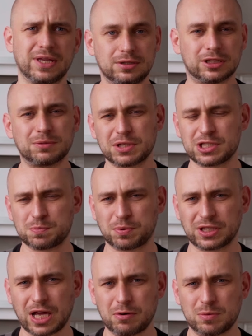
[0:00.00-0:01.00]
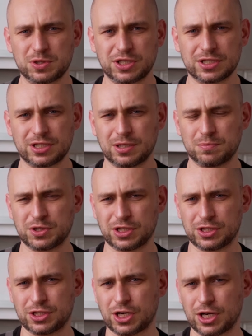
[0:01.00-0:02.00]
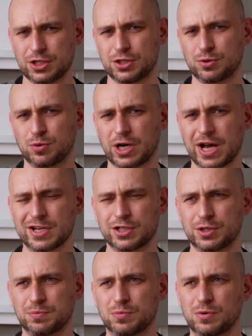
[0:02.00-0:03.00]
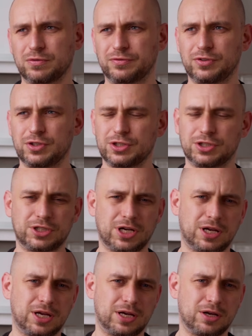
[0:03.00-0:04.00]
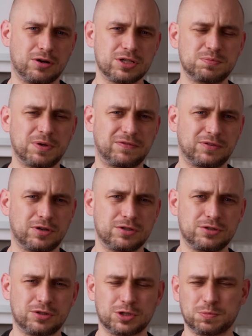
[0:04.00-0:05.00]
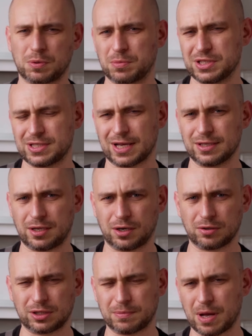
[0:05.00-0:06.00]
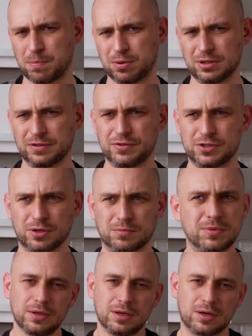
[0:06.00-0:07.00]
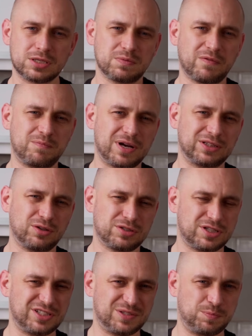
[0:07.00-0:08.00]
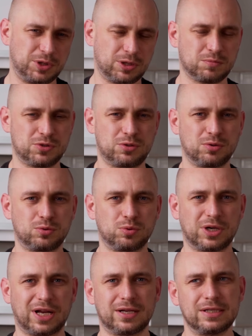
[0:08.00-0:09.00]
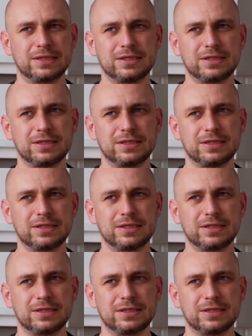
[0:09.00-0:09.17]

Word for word: Natomiast spotkałem się z tym, że część kucharzy mówi, że rozbew to jest coś pomiędzy antrykotem a polędwicą. Rozbew ma dosyć zbitą strukturę.